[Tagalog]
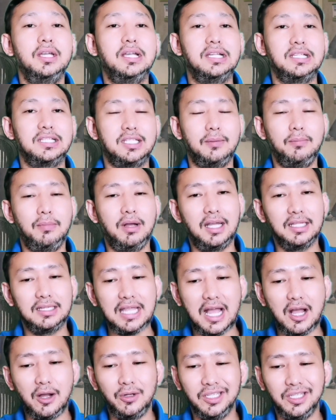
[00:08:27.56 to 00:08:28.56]
sa mga
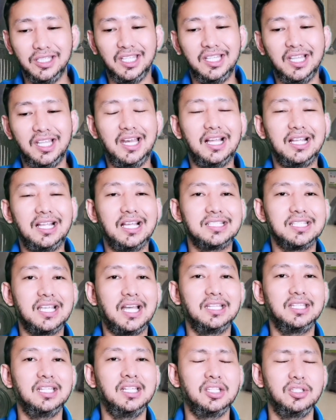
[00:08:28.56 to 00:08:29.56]
taong itinalaga sa
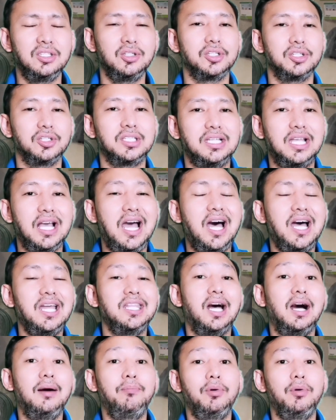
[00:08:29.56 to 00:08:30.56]
atin ng Diyos.
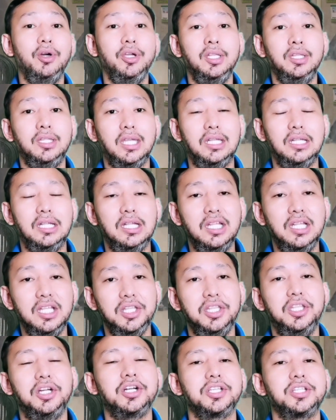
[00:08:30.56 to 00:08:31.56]
God-appointed
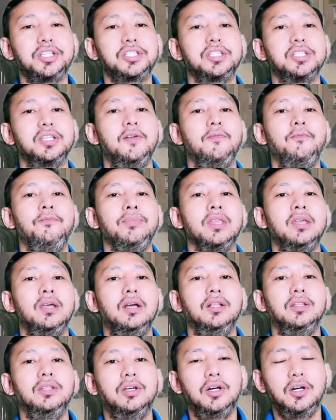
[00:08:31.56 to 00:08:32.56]
leaders.
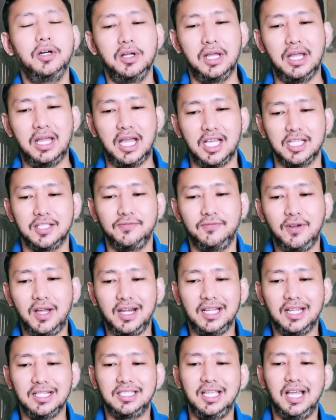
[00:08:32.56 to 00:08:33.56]
No? As far
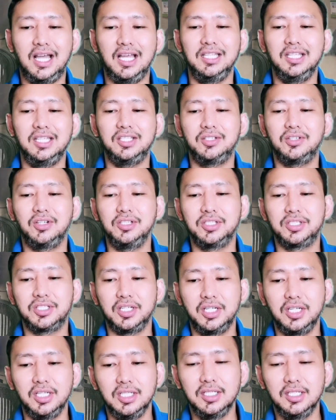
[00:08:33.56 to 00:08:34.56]
as God is
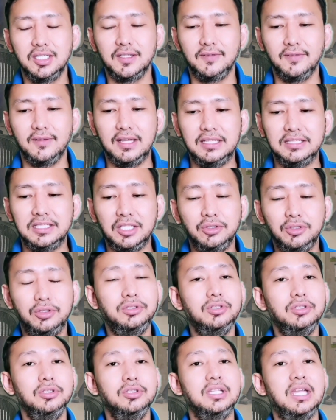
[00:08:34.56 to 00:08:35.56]
concerned,
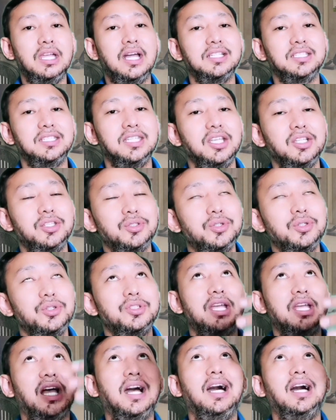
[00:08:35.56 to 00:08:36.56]
nandun na si
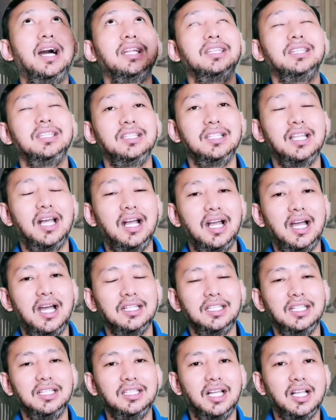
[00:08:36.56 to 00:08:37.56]
Jesus ang, at, ang
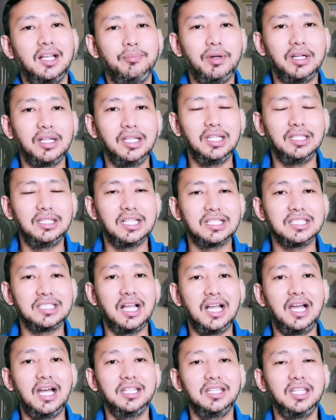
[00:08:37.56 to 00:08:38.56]
ating tagapagligtas,
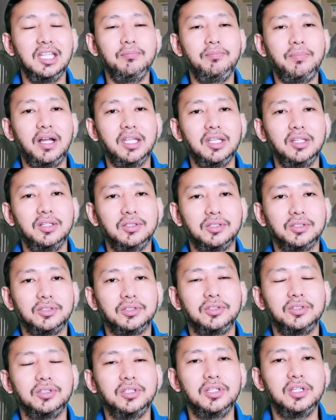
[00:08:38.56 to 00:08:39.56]
ang ating Panginoon.
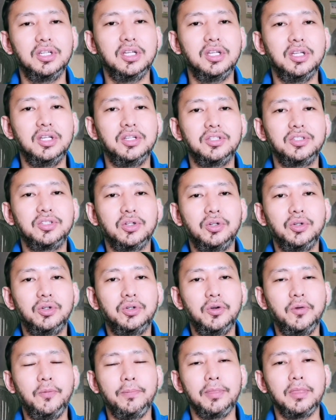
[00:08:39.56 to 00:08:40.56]

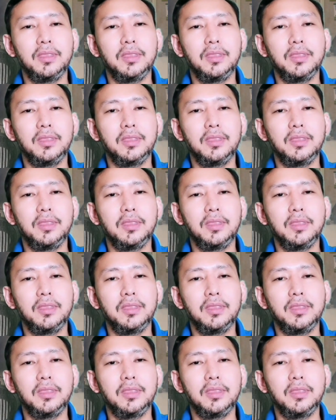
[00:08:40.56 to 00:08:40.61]
So,